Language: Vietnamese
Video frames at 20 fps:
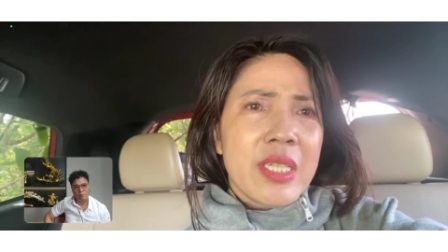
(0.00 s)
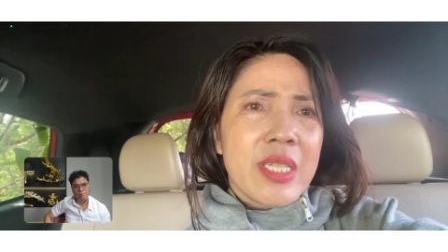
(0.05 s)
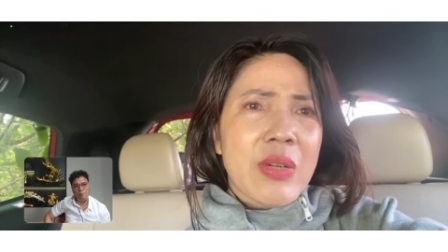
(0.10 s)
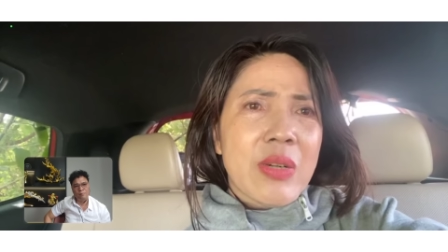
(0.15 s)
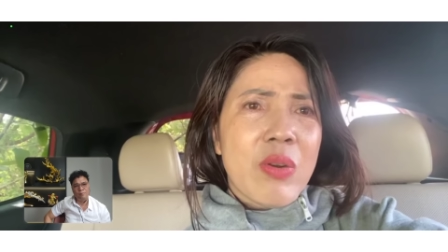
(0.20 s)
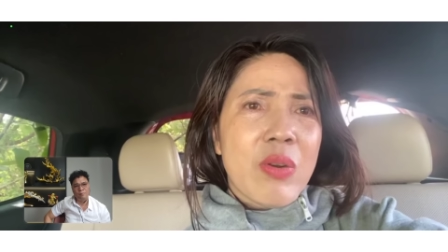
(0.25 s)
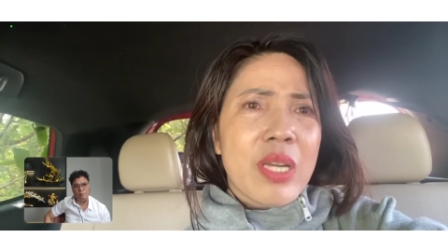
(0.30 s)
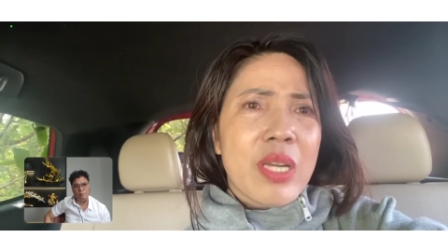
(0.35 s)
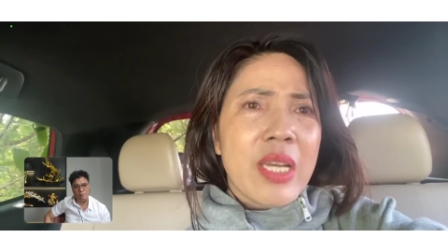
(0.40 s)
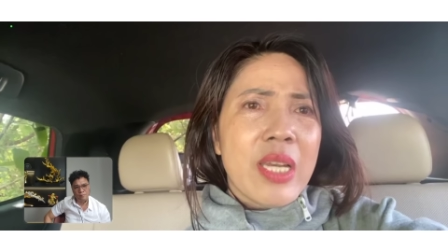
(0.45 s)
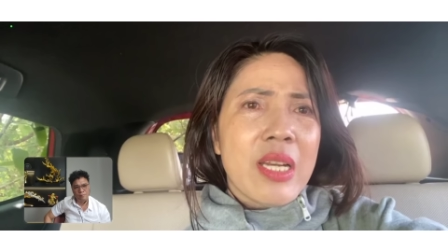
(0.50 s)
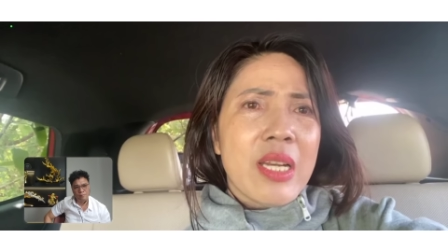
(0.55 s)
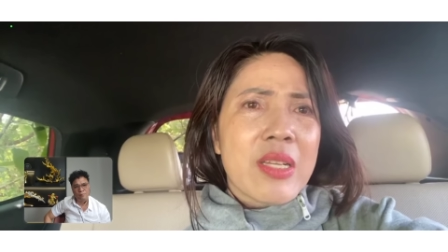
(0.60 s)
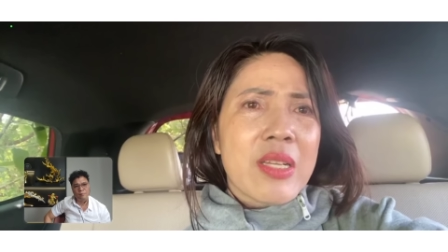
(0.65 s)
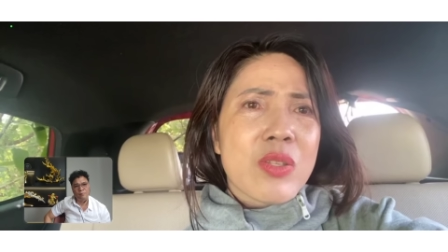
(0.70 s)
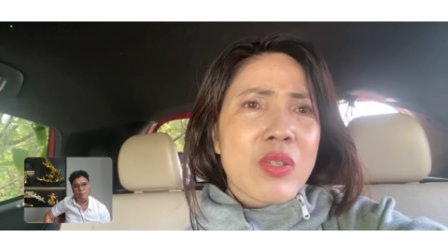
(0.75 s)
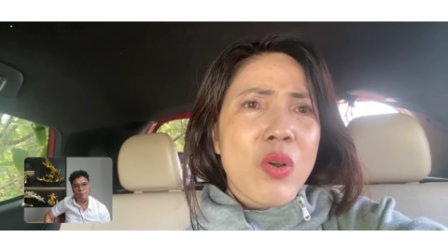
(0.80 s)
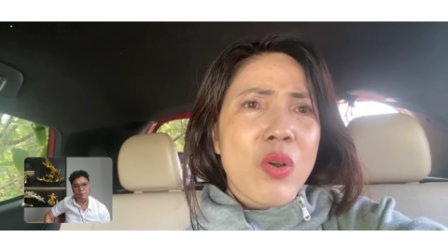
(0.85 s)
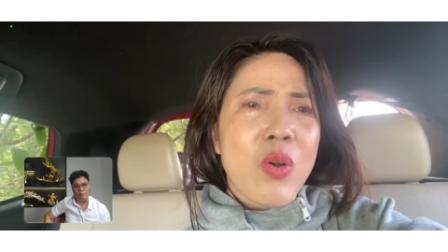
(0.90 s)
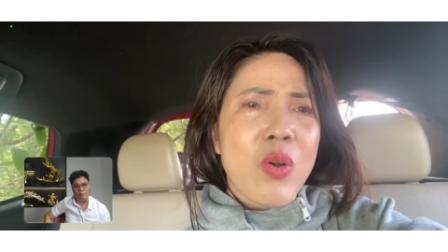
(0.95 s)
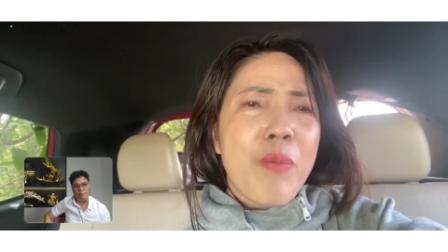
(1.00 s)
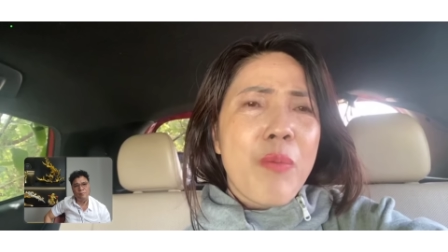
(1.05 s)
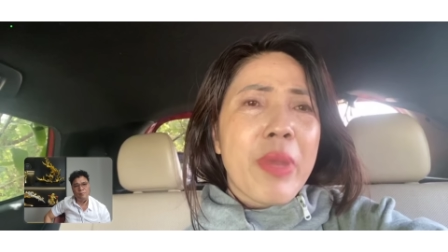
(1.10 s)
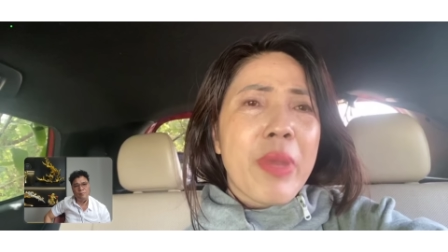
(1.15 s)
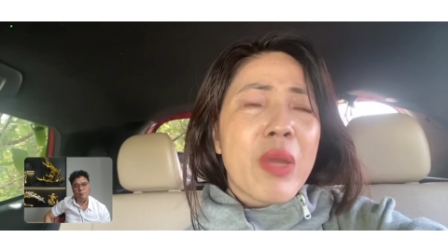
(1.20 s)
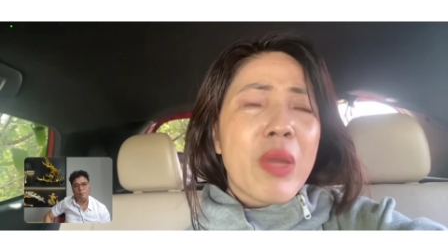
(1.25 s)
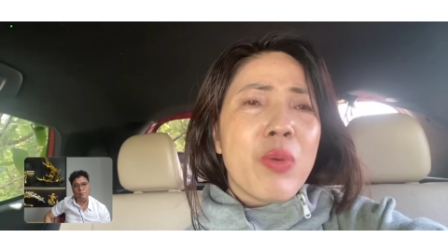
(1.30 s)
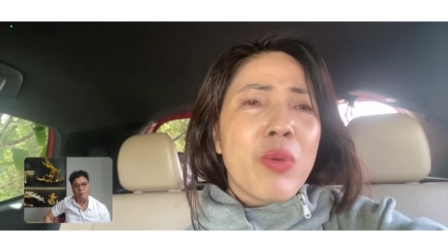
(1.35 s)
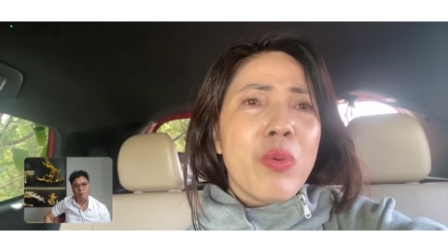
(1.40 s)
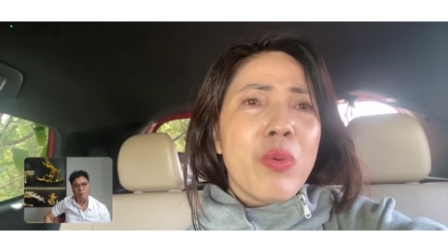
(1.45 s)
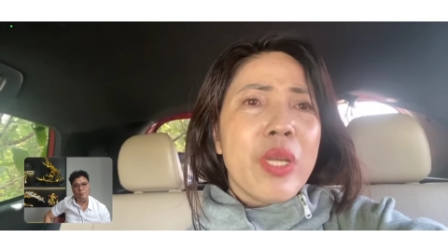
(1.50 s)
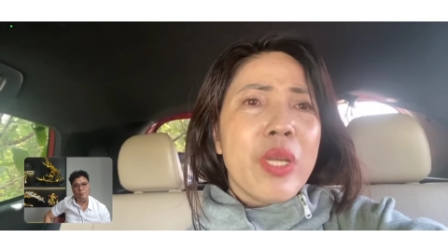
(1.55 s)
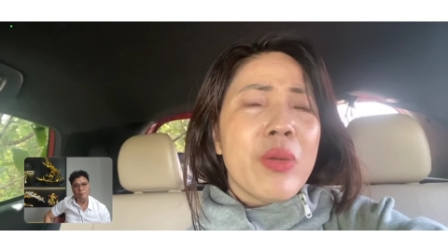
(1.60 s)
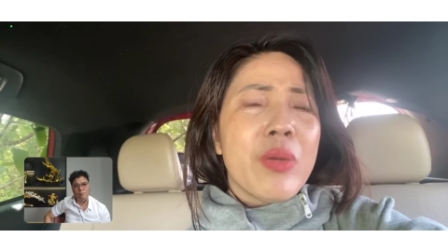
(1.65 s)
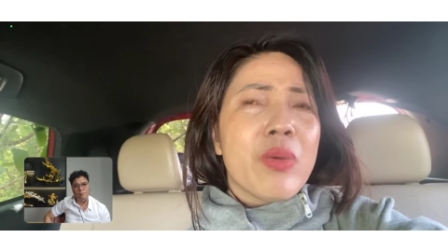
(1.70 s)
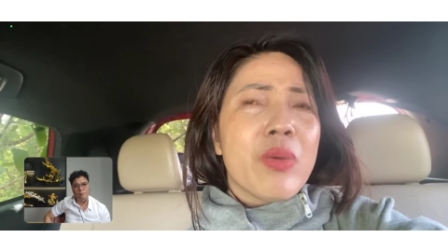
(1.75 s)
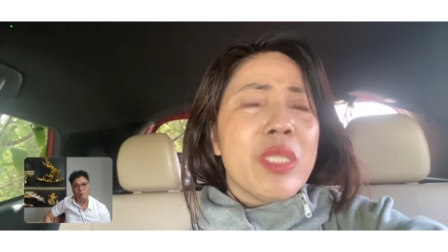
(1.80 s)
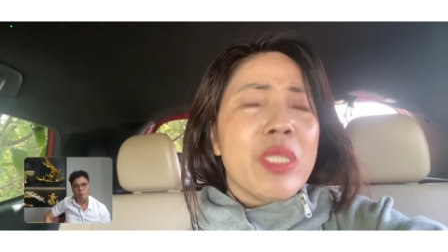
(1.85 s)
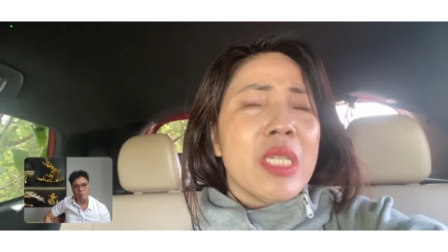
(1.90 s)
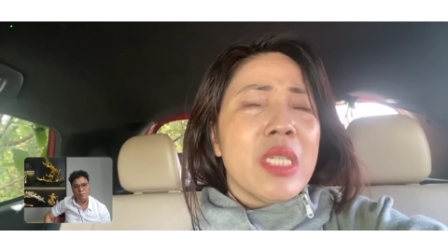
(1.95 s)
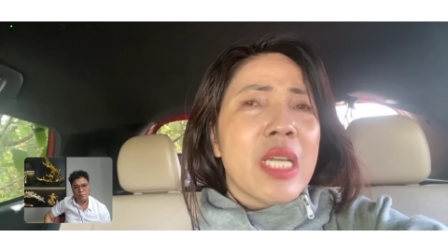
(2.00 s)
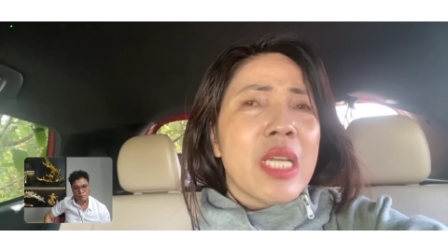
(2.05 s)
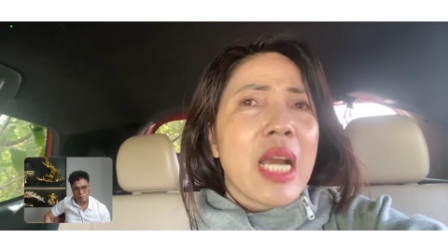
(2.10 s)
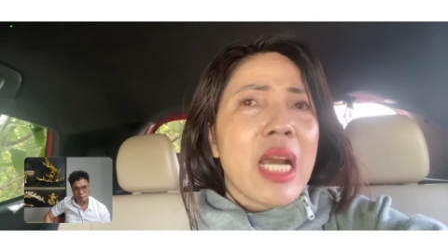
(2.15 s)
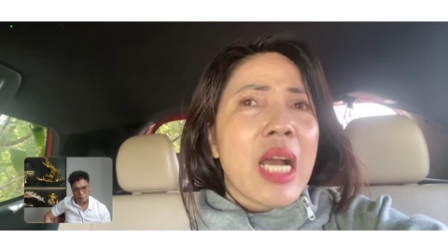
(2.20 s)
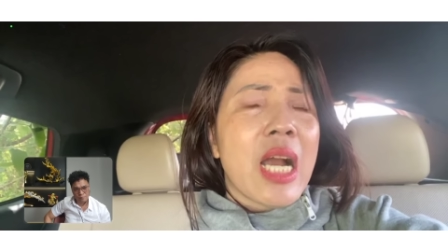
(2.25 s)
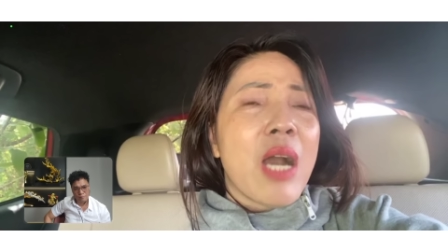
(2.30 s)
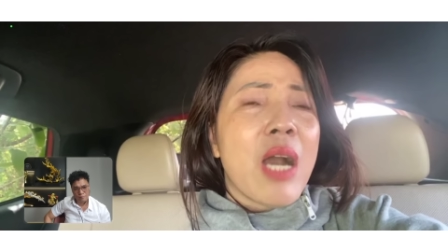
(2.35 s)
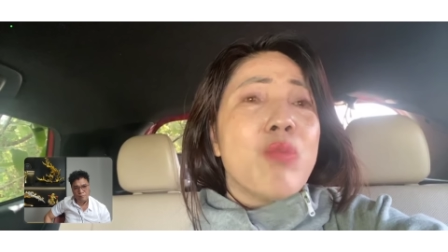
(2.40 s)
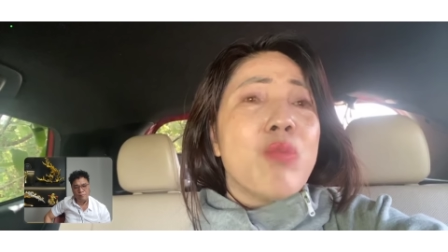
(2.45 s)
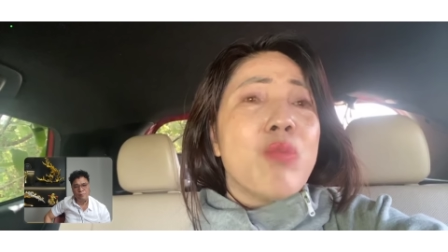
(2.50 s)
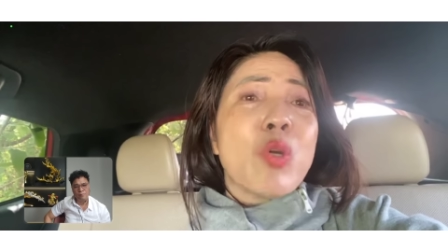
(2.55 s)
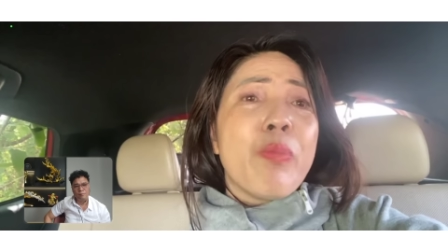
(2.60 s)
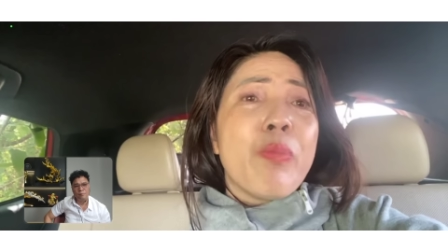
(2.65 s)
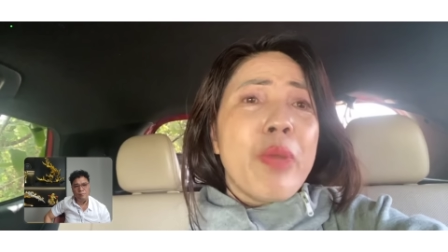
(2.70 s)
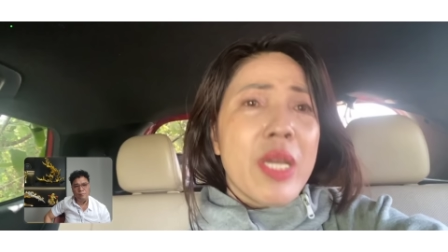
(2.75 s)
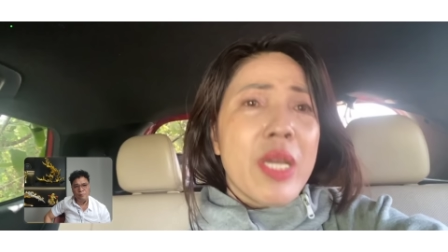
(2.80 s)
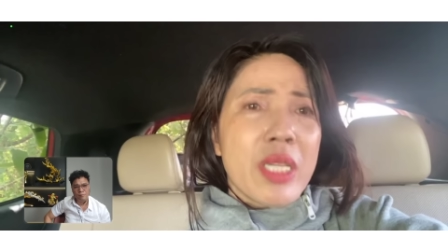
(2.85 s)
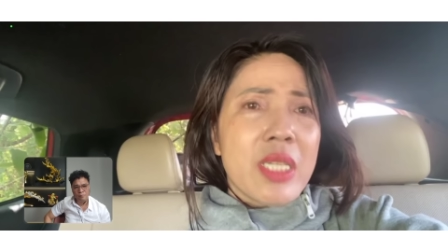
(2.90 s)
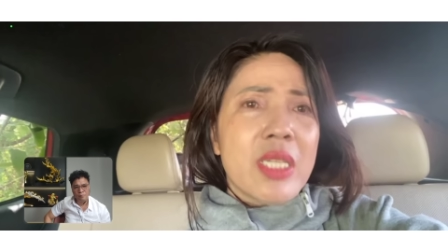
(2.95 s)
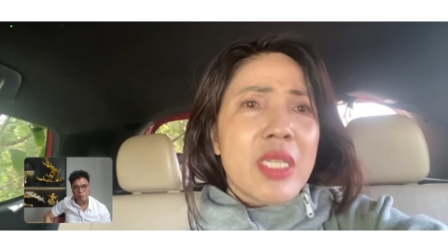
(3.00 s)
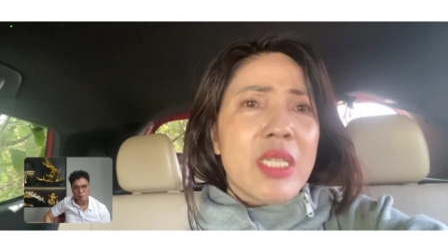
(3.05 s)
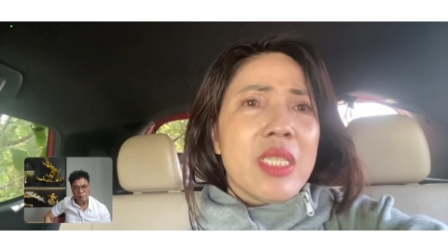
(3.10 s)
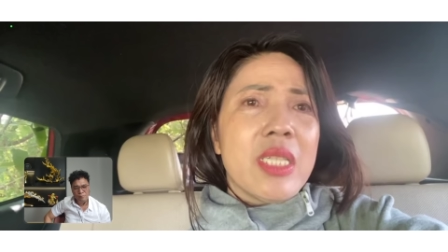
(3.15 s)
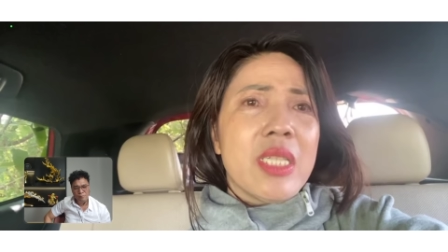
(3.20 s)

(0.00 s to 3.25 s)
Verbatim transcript: ừ. có nghĩa là do mẹ nuôi coi như là không cho biết